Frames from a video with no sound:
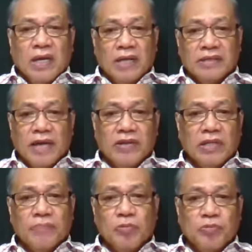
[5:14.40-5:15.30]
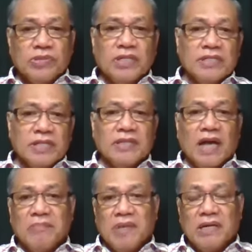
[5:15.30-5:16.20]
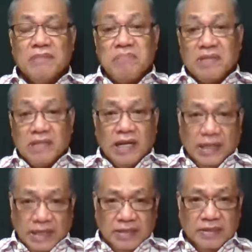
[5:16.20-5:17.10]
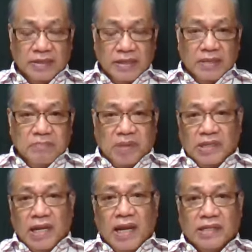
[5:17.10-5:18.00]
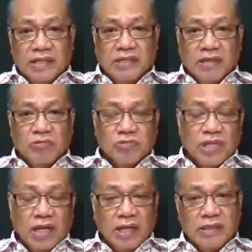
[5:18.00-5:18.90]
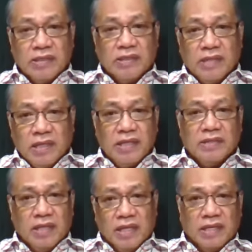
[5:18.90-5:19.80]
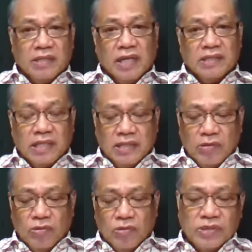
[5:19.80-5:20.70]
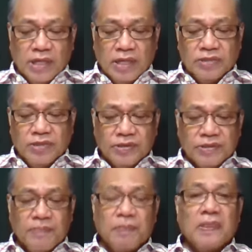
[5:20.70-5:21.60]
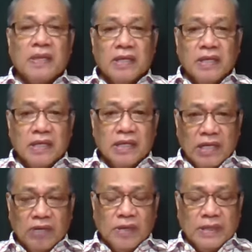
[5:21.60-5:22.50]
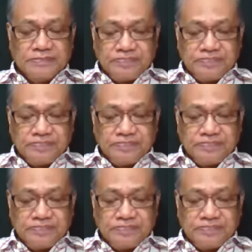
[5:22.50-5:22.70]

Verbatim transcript: at tayo napupunta sa tamang panalangin panalangin na kung saan dinidinig at kinalulugdan ng Diyos. Ikalawa,